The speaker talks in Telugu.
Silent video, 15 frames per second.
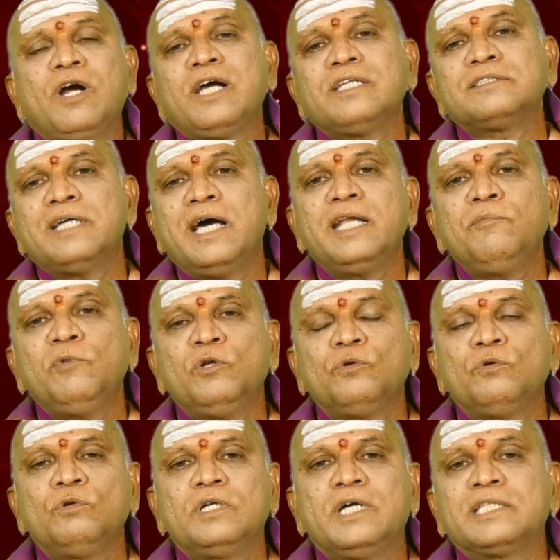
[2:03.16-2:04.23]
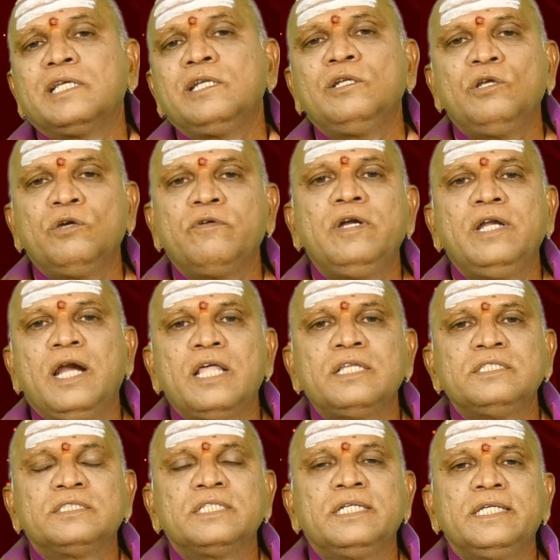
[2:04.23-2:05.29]
ఒక్కసారి మీరు గతంలోకి వెళ్ళి
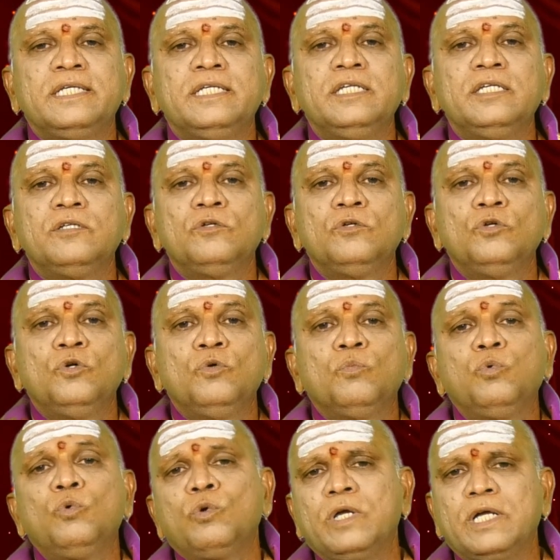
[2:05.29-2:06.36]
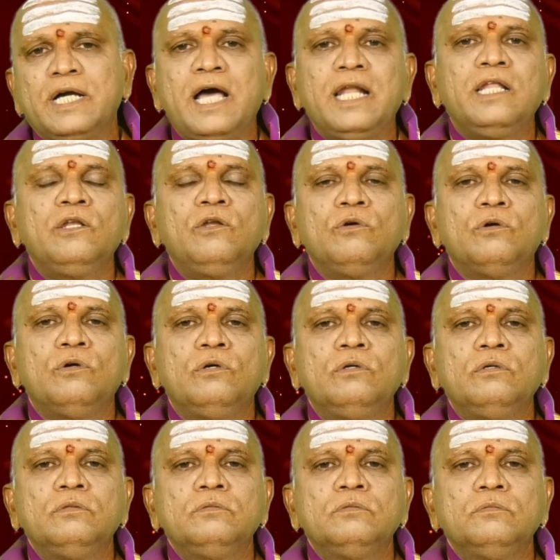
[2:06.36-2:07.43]
ఆలోచించండి పూర్వకాలంలో
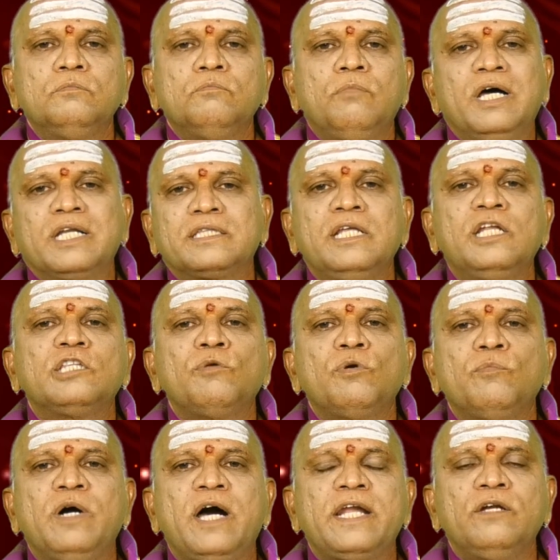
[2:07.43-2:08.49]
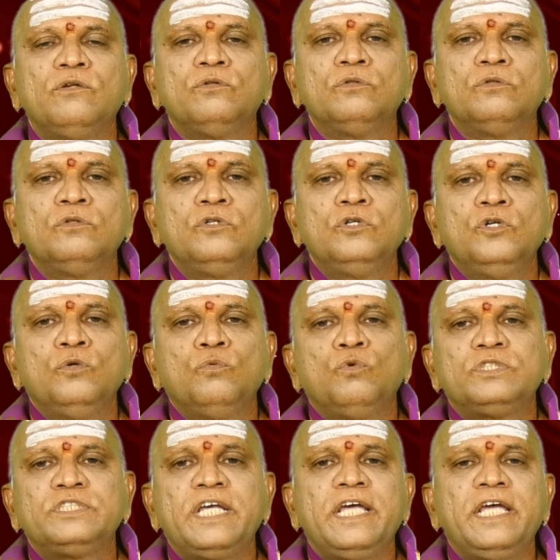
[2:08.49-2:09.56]
భర్తలు తమ భార్యను
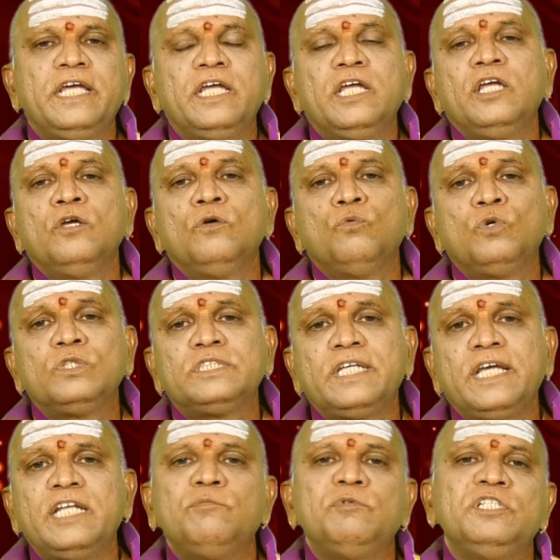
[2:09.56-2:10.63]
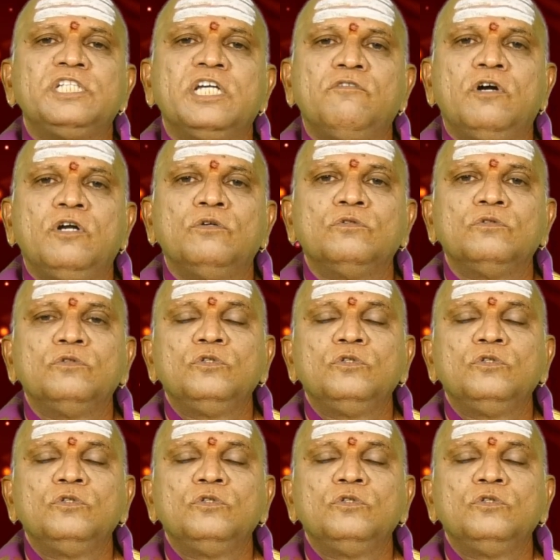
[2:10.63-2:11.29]
ఒసే ఒసే అని పిలిచేవాళ్ళు